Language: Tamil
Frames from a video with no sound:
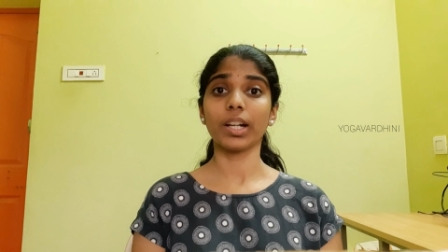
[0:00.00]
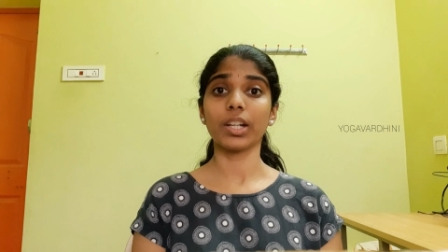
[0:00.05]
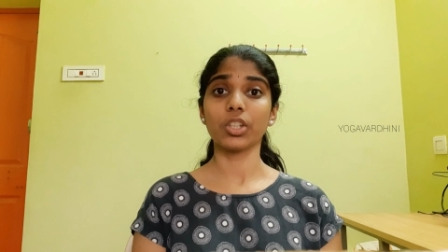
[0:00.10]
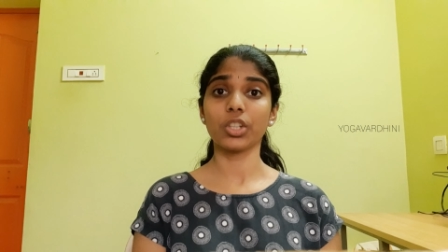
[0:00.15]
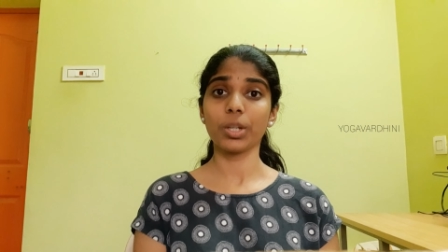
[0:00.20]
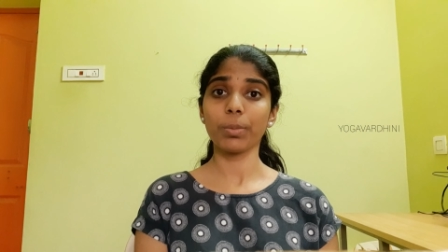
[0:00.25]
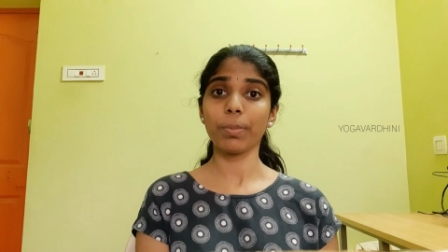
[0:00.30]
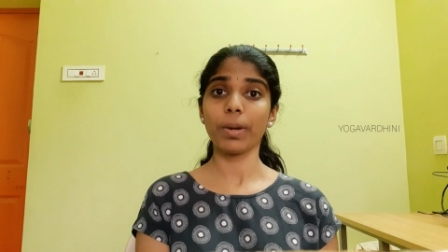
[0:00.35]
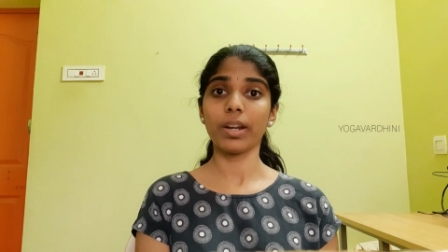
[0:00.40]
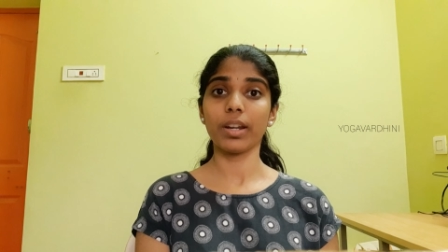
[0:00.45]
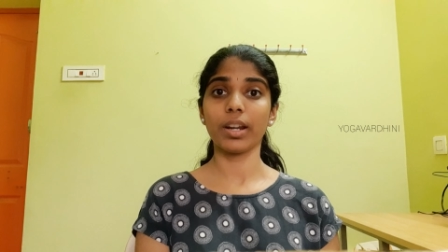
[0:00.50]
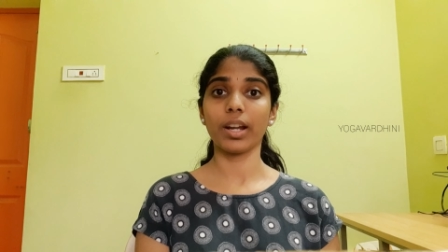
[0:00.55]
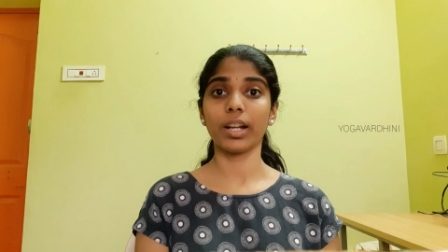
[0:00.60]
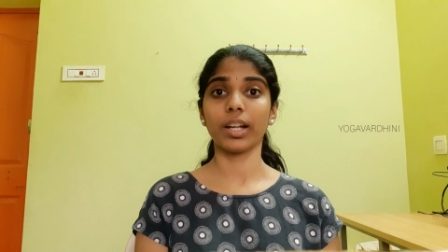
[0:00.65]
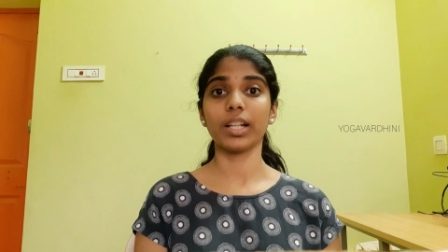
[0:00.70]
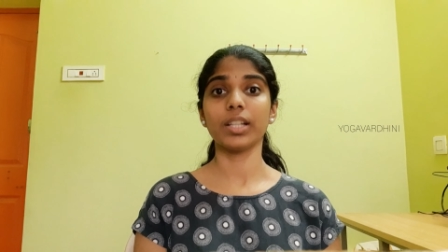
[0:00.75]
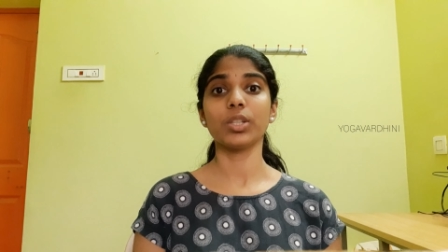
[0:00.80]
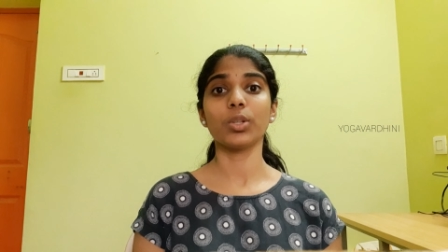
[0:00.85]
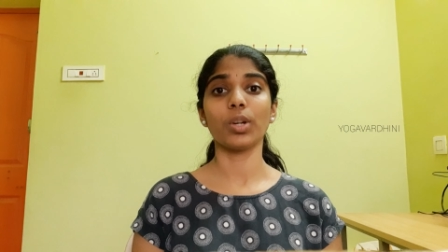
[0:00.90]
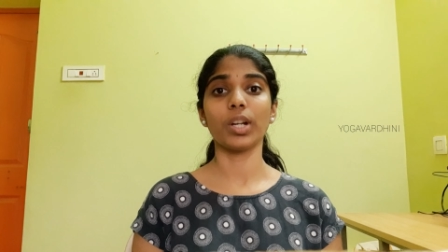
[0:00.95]

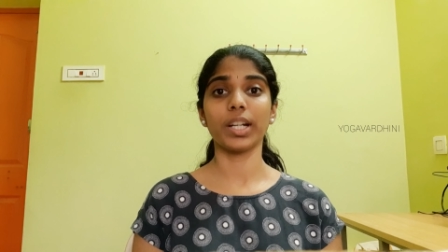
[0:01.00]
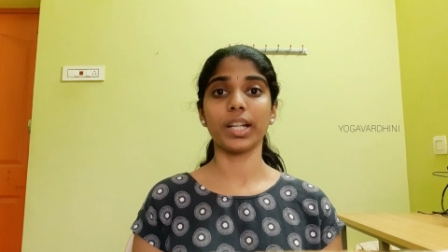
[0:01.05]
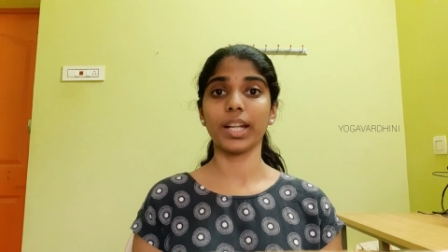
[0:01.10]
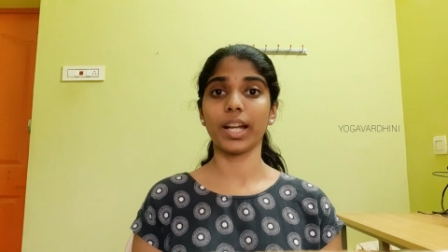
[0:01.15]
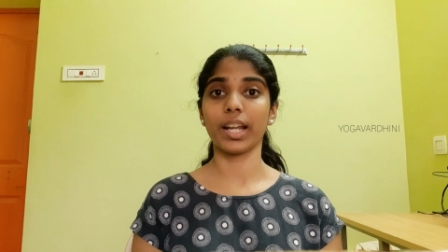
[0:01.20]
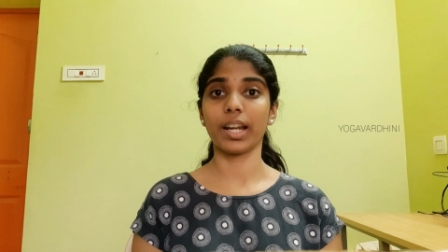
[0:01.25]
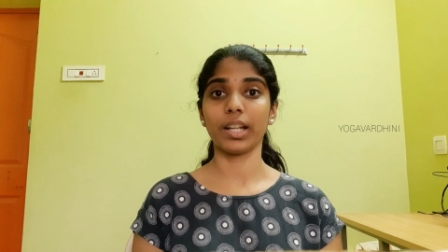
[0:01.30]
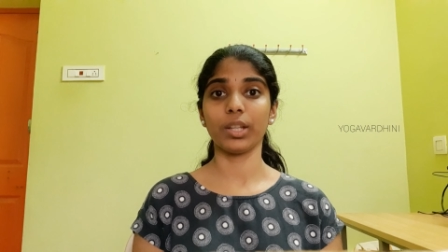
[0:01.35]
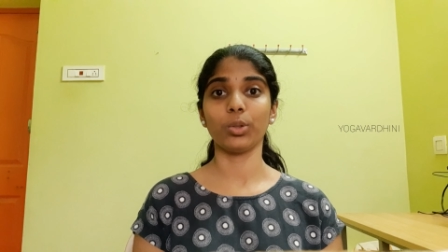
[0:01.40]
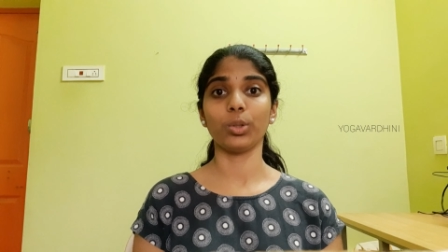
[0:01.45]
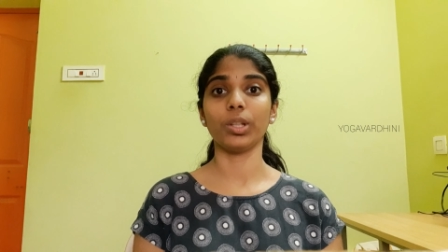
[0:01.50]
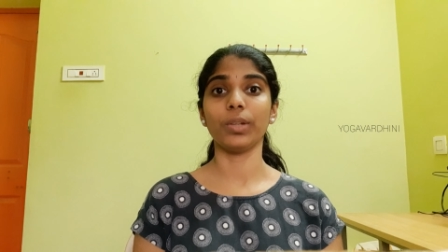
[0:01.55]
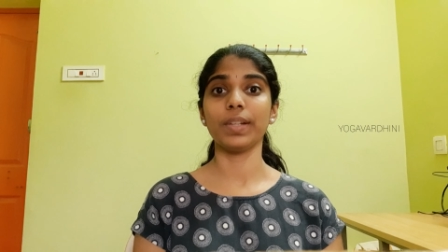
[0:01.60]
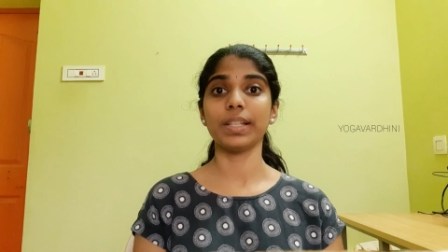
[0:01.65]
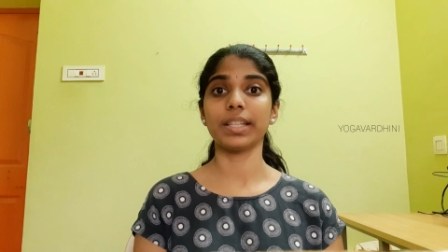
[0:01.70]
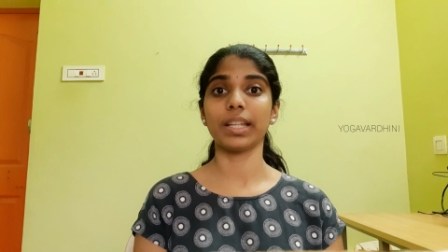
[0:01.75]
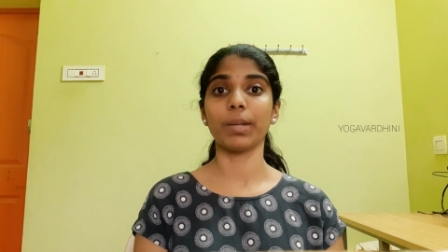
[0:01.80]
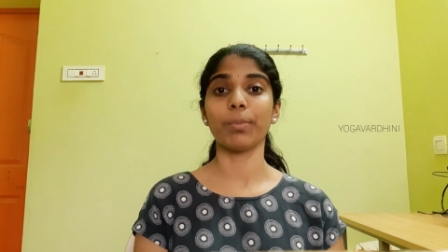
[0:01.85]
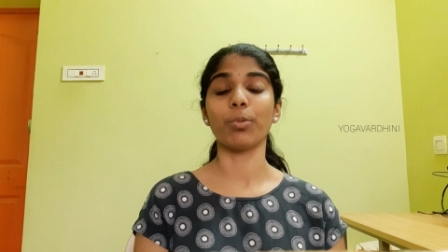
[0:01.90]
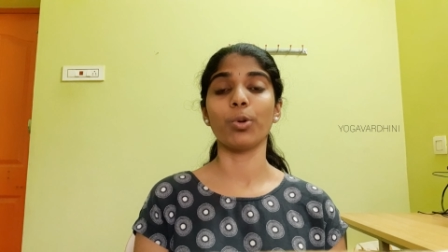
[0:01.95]
கஷ்டப்படுறாங்கன்னு சொல்லிட்டு யாராவது உதவி
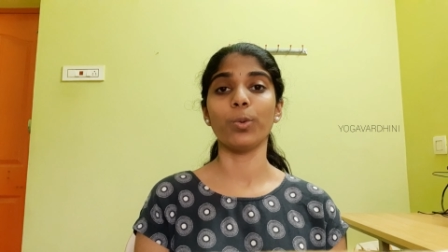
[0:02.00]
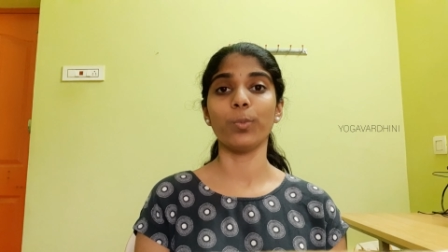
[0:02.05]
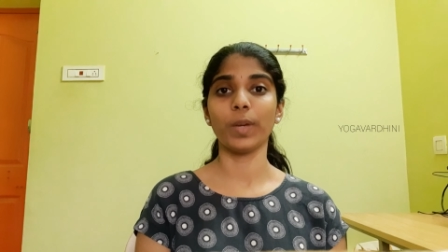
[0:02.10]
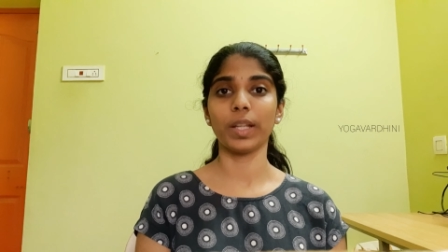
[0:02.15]
செய்ய முன்